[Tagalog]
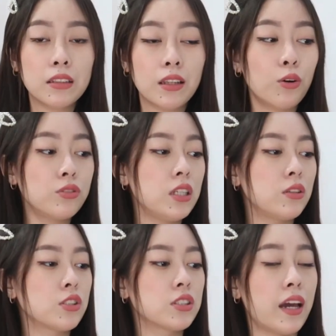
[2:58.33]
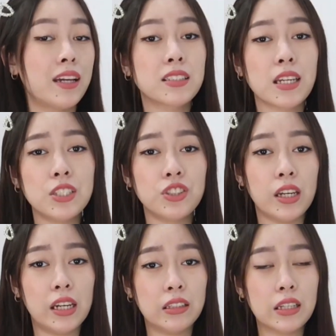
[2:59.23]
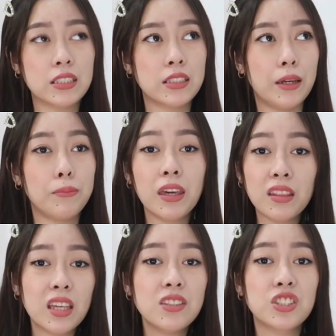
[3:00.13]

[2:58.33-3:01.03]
din ako dito sa SKJN kasi made in